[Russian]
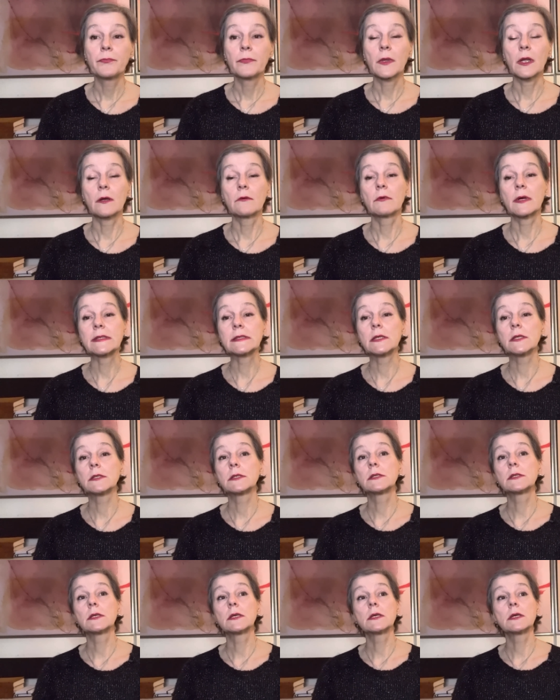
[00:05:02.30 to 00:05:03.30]
в
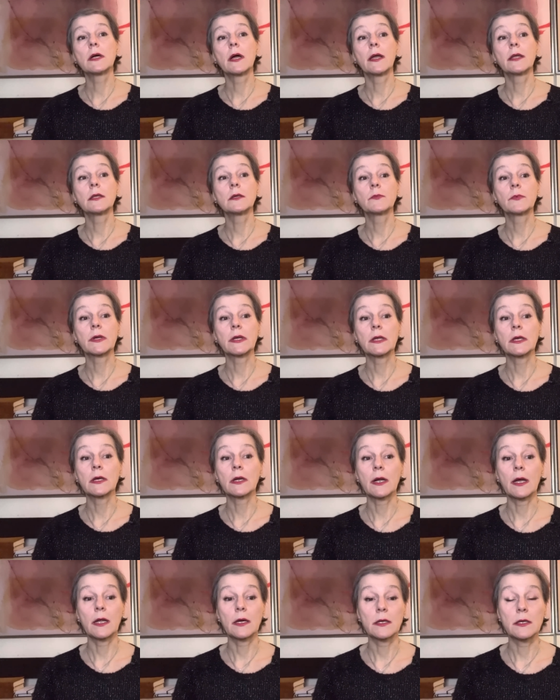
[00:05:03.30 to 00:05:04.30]
Одессе, они
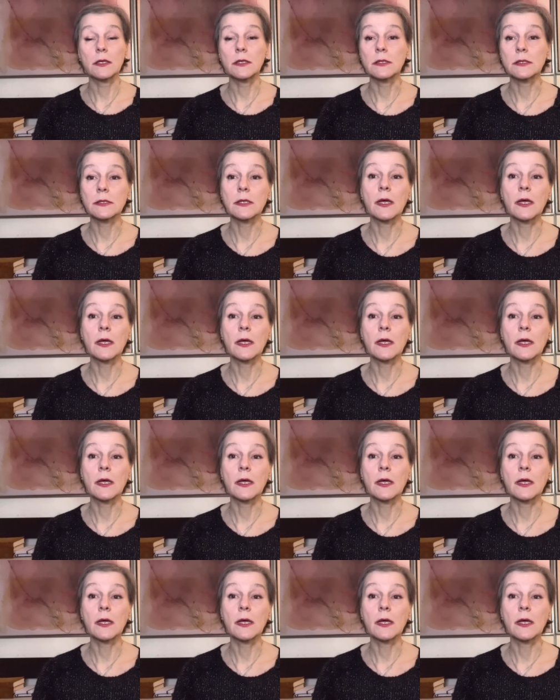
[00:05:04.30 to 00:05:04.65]
проиграли и с